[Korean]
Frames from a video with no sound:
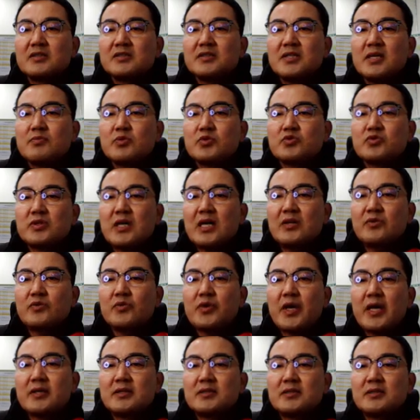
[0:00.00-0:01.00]
특례 보증
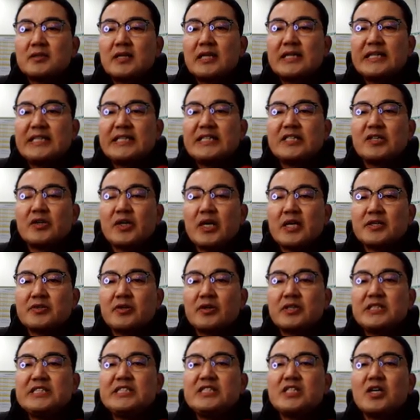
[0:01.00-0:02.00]
한도액을
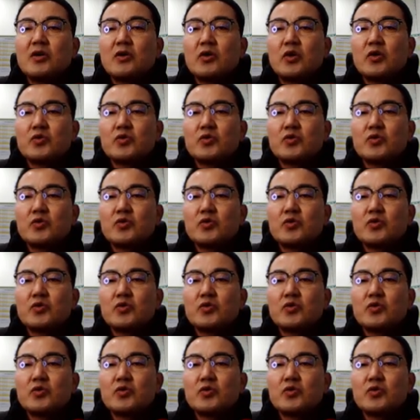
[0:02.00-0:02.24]
1억에서 2억